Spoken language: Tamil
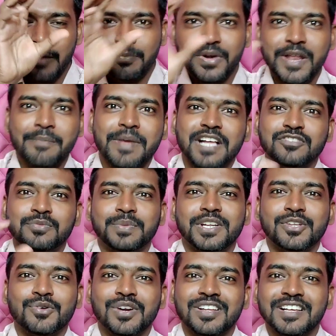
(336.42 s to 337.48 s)
அப்படியே மேட்ச்
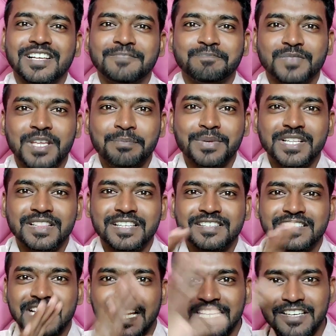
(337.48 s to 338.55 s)
பண்ணிடுவானுங்க எப்படி இந்த
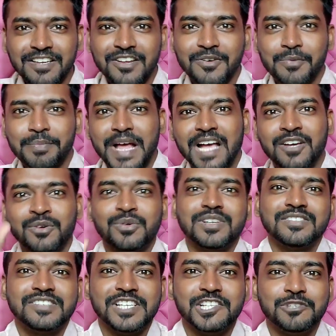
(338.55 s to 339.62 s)
ஸ்கையை
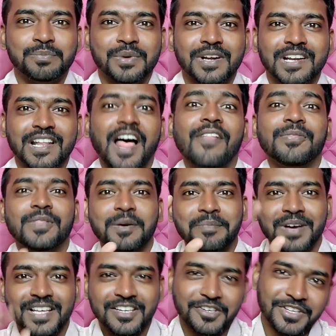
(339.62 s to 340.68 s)
பேக்ரவுண்டை சேஞ்ச் பண்ணுற அந்த
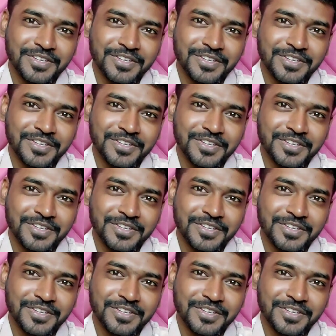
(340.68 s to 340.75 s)
மாதிரி